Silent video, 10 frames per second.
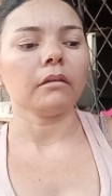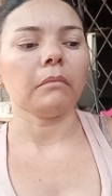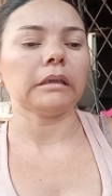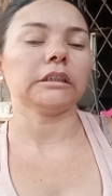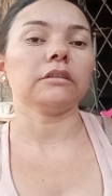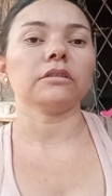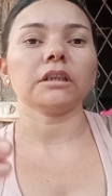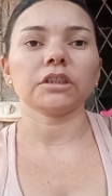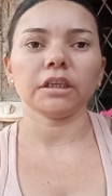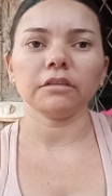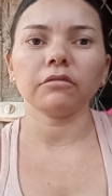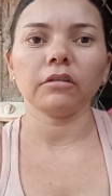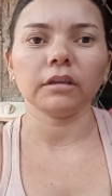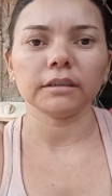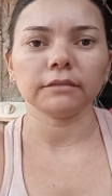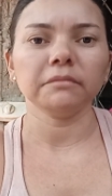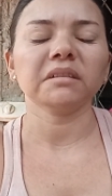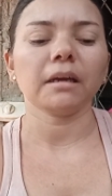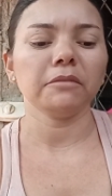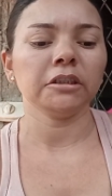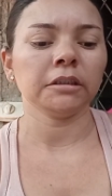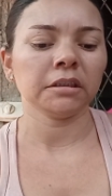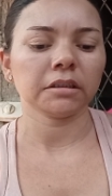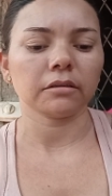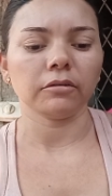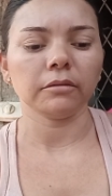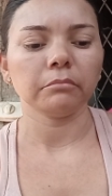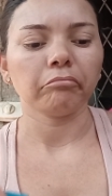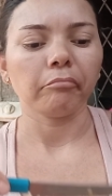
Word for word: Minha gente, eu já cheguei de colégio, já fui buscar a menina na escola.